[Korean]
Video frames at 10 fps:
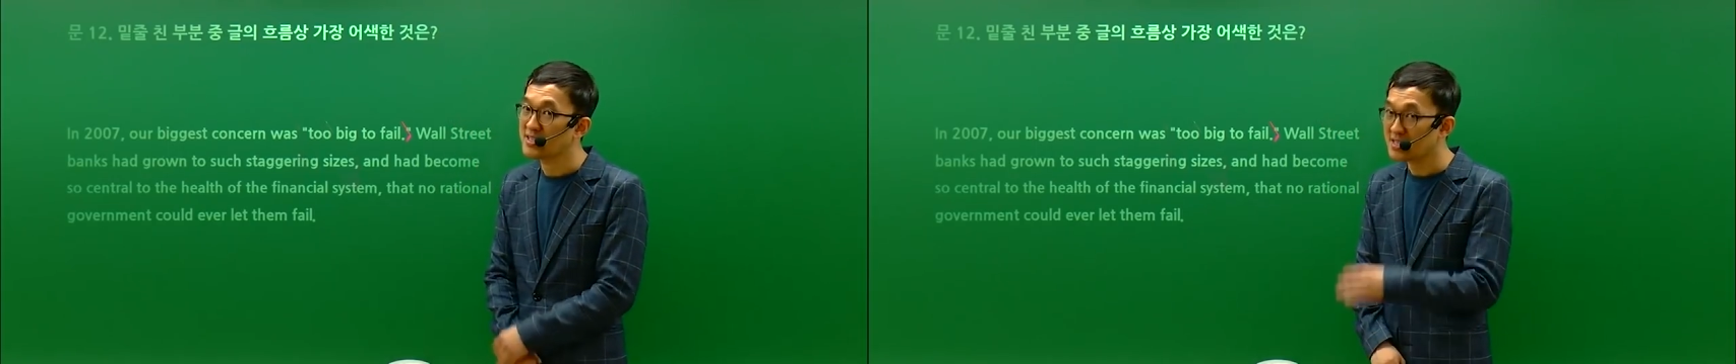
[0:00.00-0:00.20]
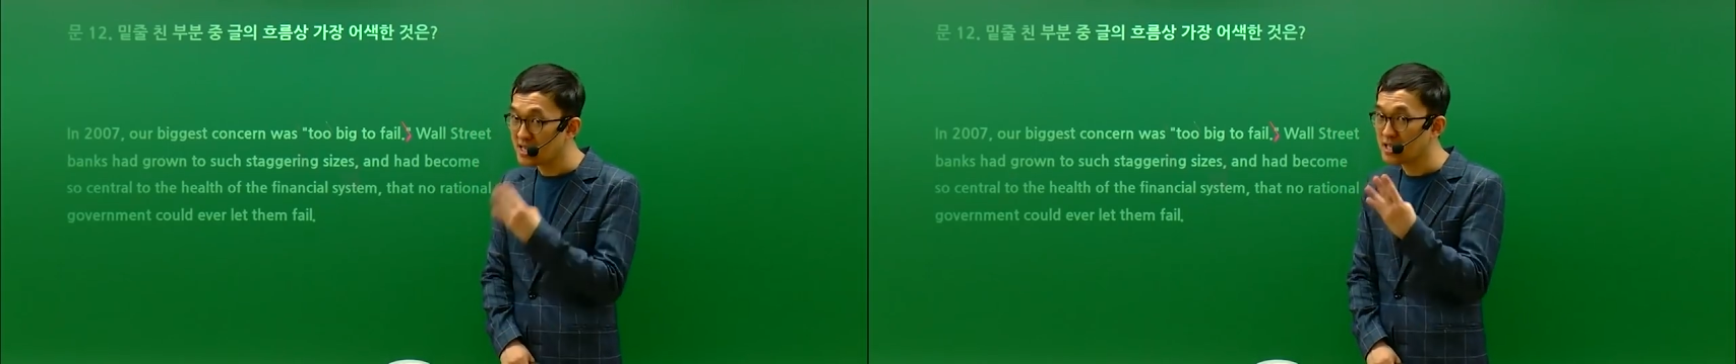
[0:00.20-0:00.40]

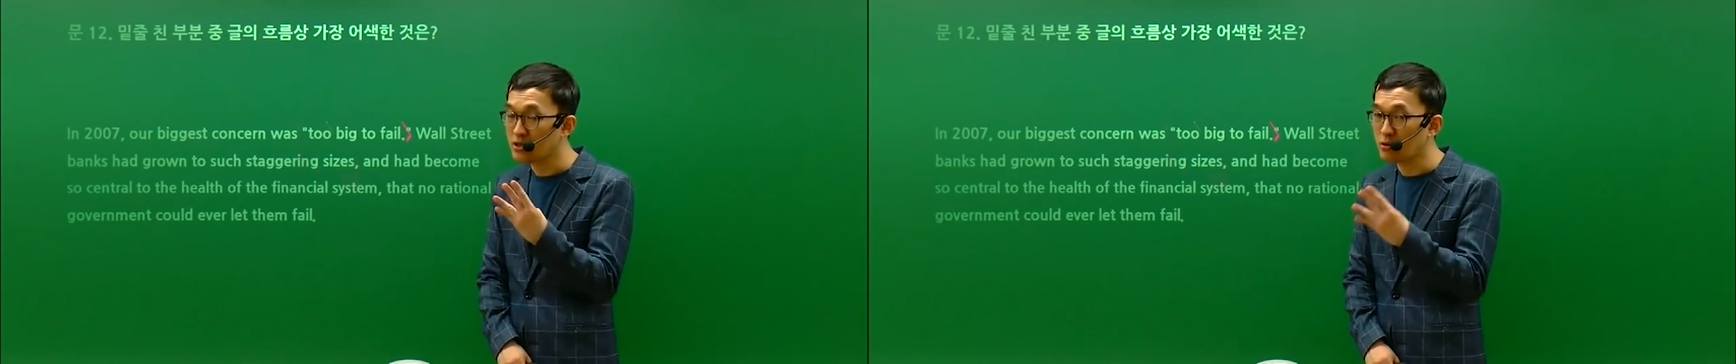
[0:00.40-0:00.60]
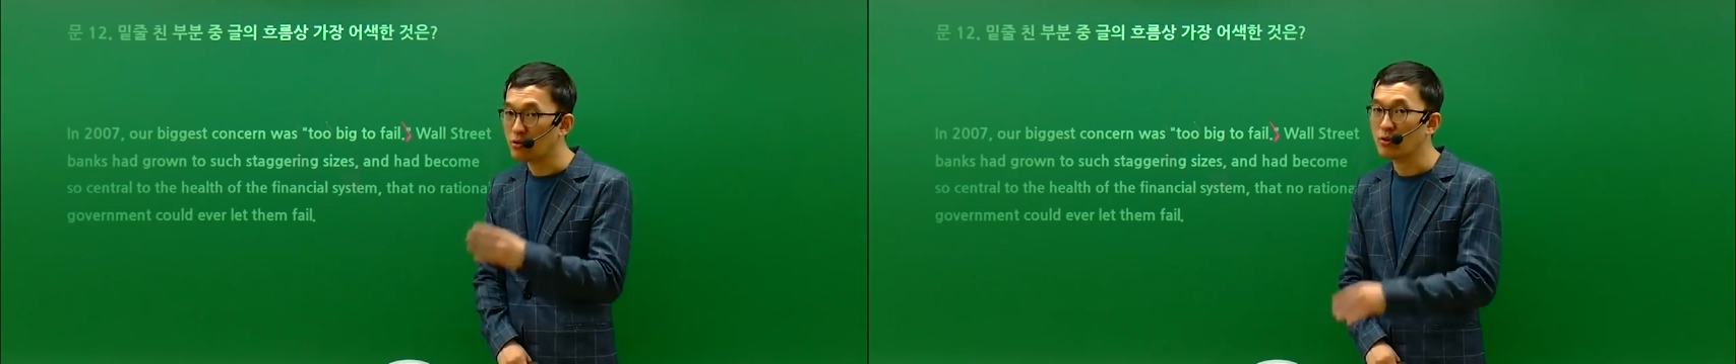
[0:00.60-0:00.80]

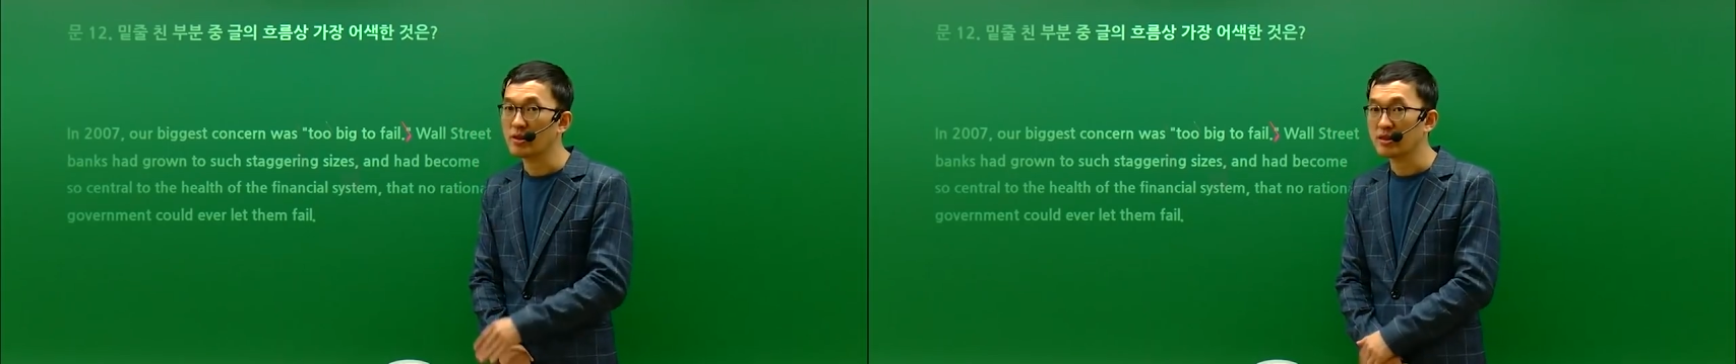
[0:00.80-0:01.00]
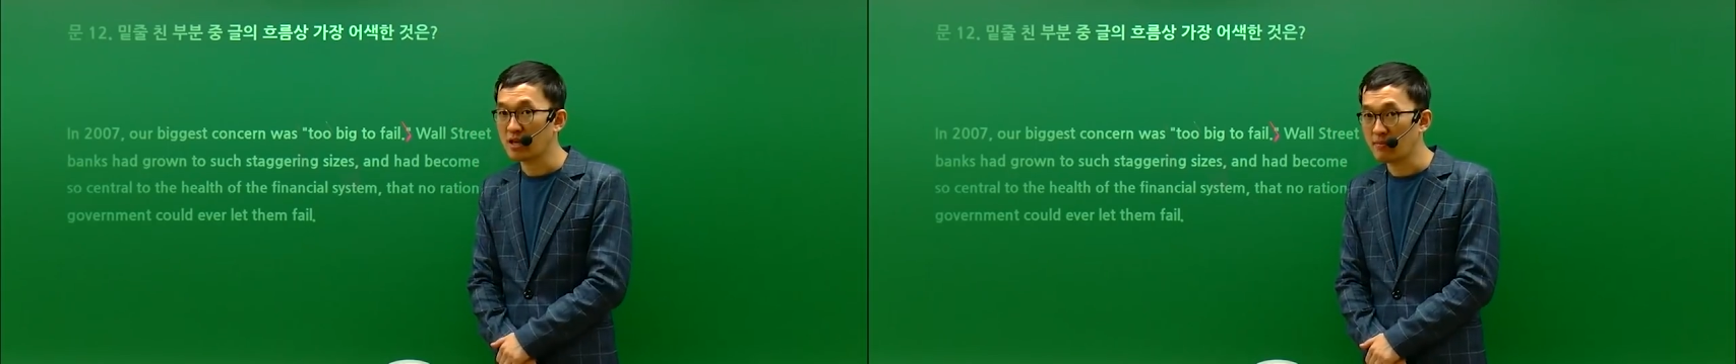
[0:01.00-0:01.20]
사자성어로
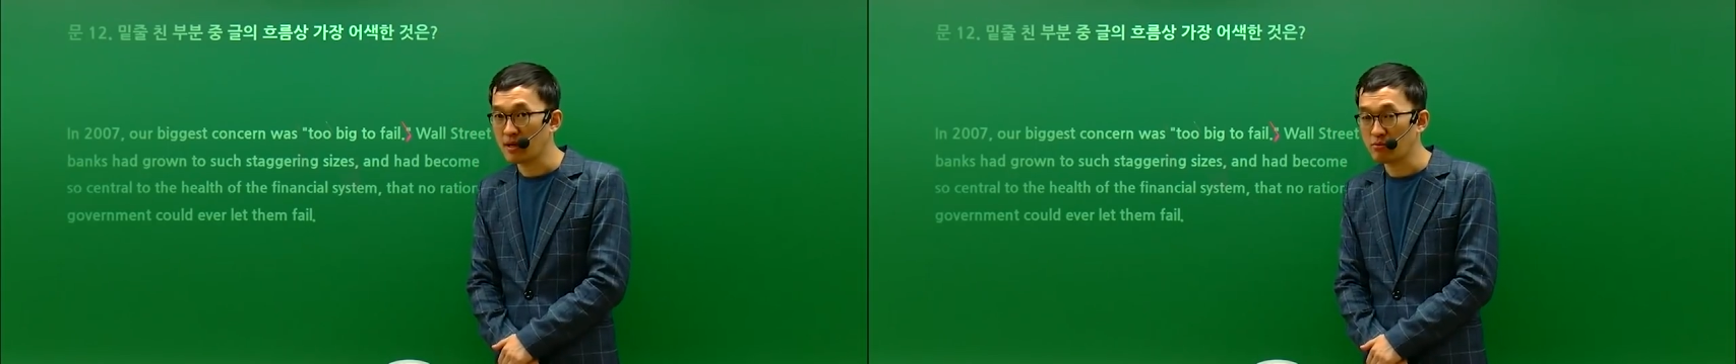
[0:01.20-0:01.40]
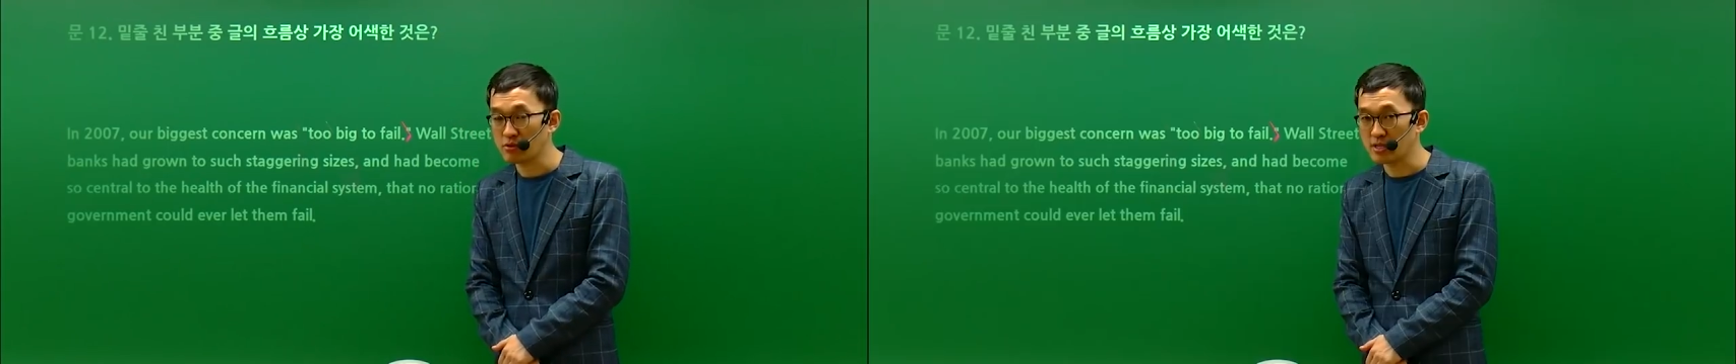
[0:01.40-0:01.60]

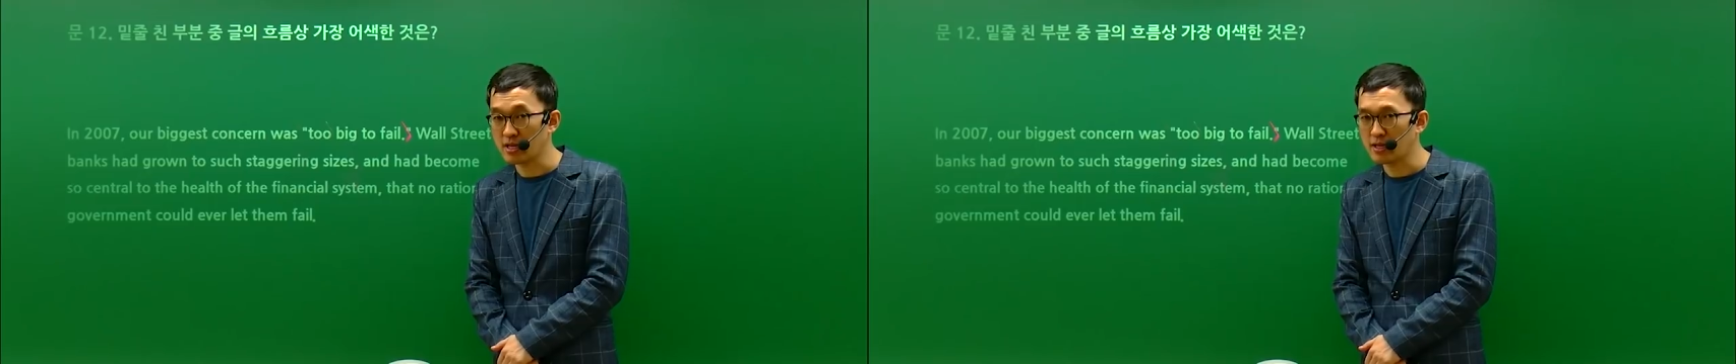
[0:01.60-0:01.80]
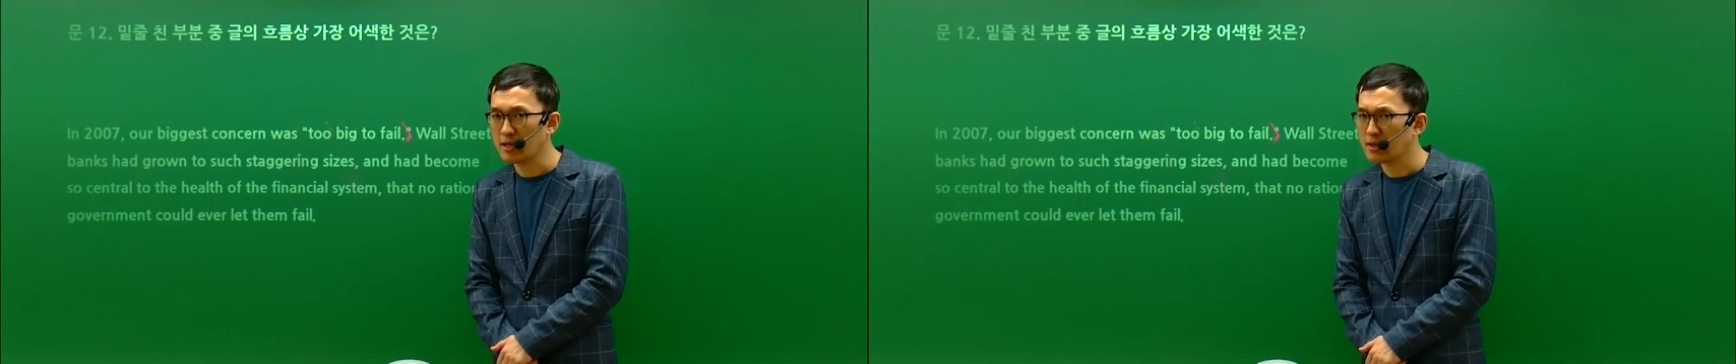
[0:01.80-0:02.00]
대마불사.